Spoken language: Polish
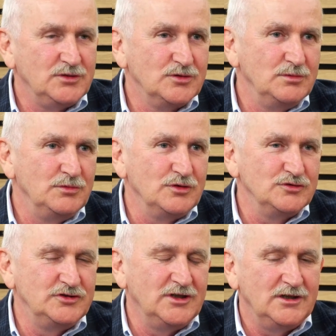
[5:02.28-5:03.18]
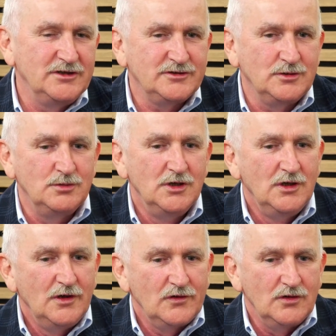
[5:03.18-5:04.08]
na drugim oddziale są
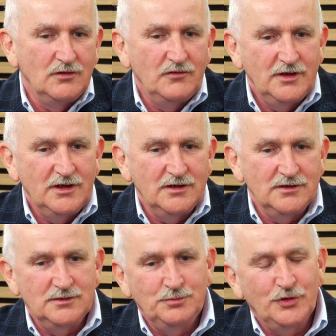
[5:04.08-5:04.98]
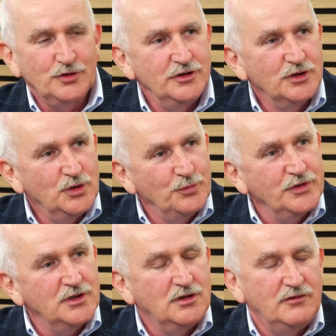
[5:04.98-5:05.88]
nowe pokoje
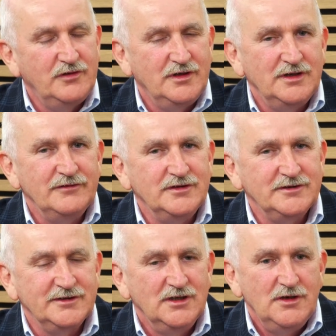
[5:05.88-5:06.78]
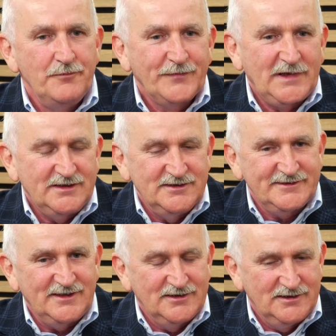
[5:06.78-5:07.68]
kąpielowe, więc ten
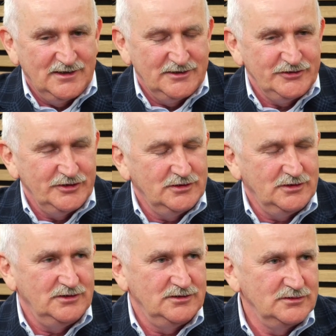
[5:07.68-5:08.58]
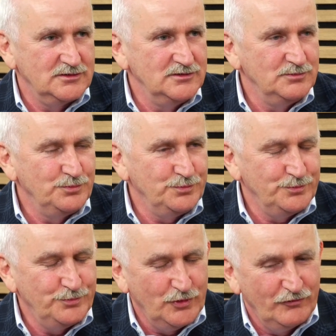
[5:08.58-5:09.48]
standard się
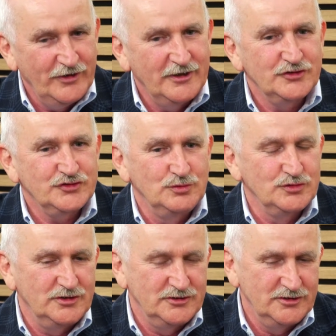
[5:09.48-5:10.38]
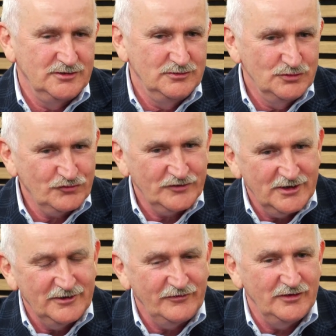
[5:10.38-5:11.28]
powiększył, że, że już w
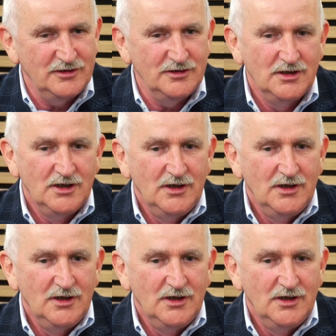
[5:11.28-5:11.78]
tej chwili